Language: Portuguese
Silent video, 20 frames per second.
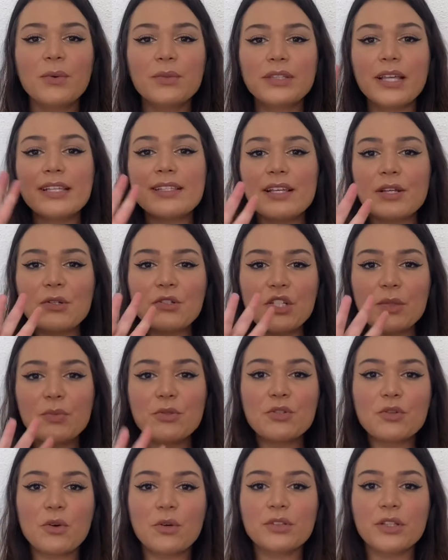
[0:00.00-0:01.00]
terceiro tipo
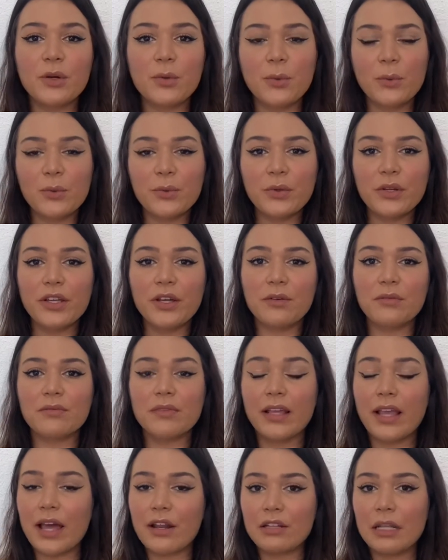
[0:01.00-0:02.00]
de conteúdo que eu
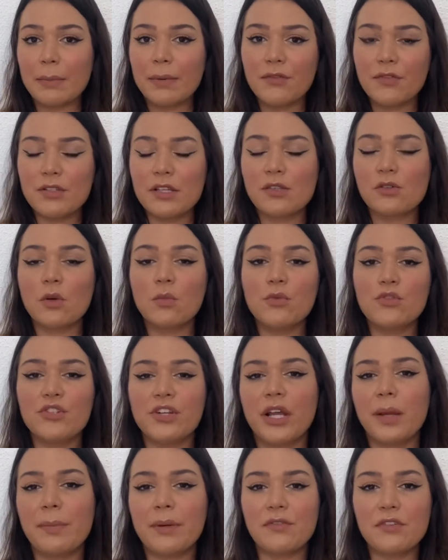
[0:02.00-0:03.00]
quero dar para vocês como
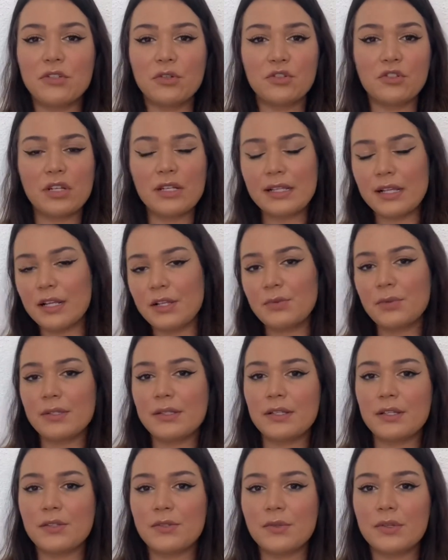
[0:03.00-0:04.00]
dica para você utilizar nas suas
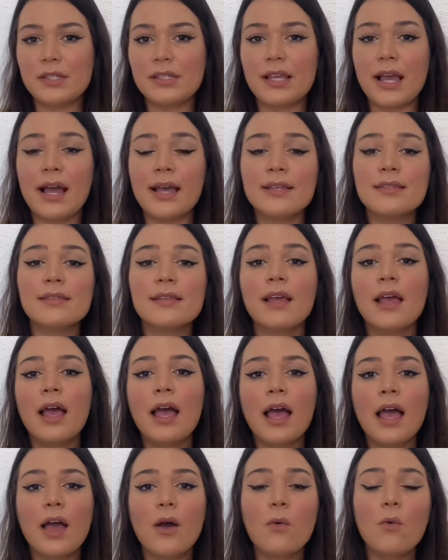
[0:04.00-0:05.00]
redes sociais
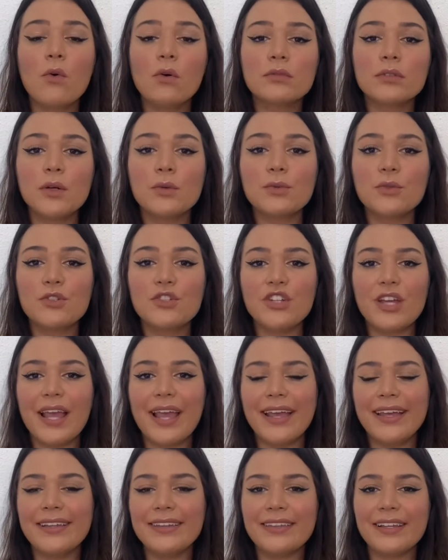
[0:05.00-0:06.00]
é um conteúdo de
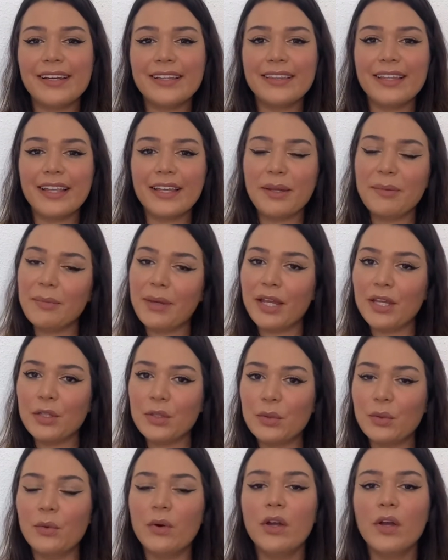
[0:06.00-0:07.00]

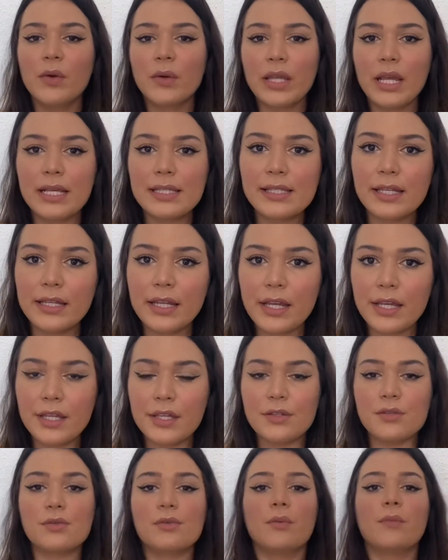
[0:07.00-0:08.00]
entretenimento. O que, que seria
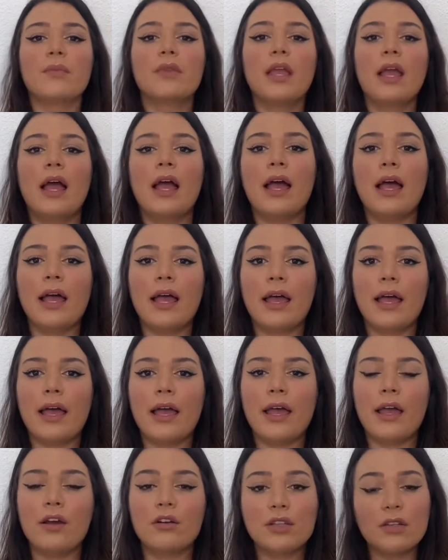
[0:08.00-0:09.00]
isso?
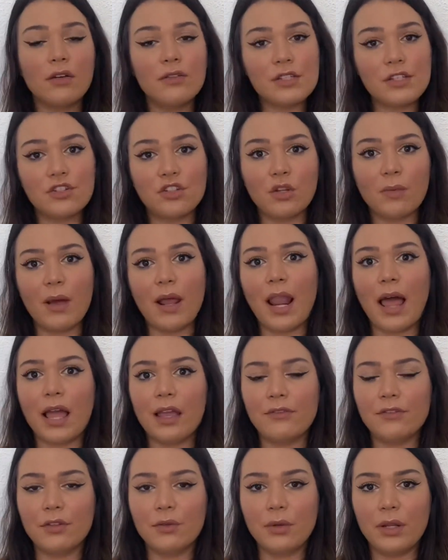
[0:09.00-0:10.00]
É, eu tava assistindo uma
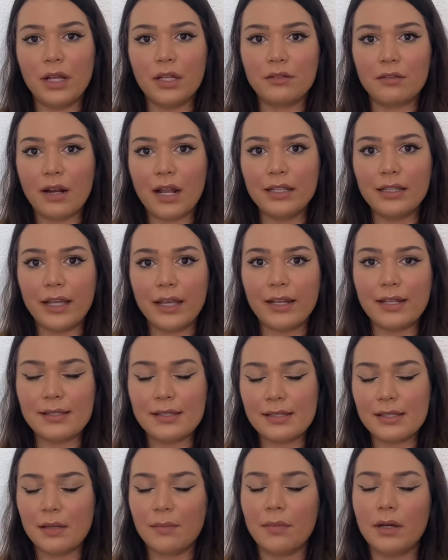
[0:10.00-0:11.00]
live do Leandro Ladeira
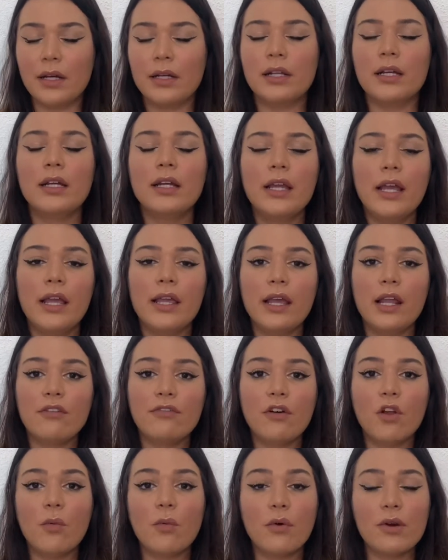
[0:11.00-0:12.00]
essa semana e ele
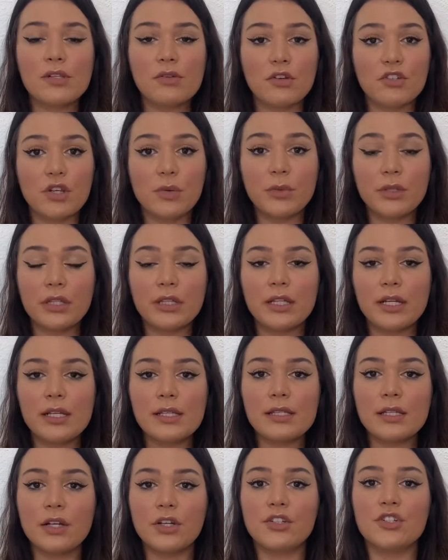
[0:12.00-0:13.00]
falou uma coisa que eu achei muito
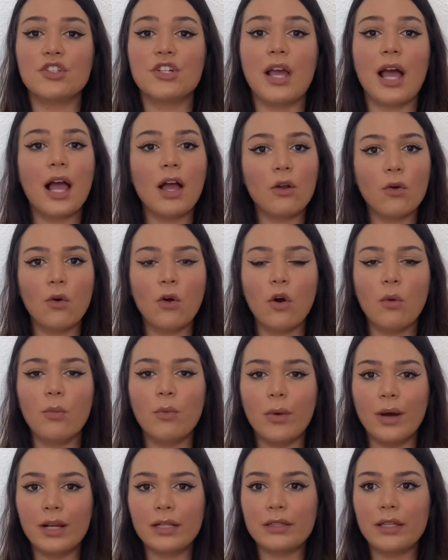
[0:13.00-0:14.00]
interessante. A
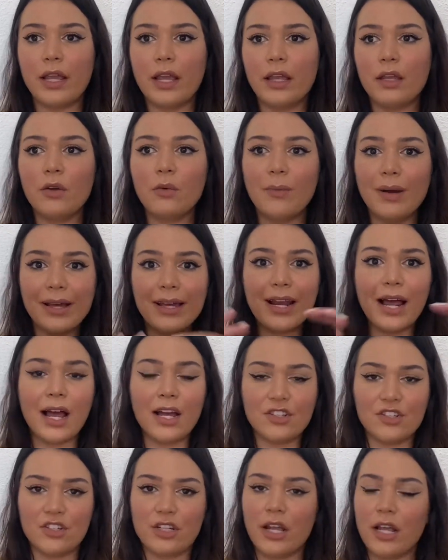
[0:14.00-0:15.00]
Globo, ela tem uma
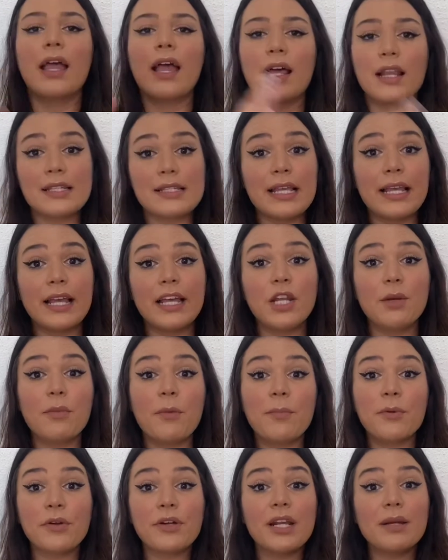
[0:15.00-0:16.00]
grade, né? Ela segue ali uma
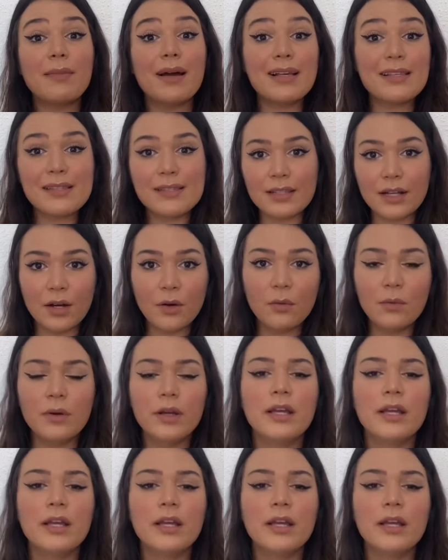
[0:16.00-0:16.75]
programação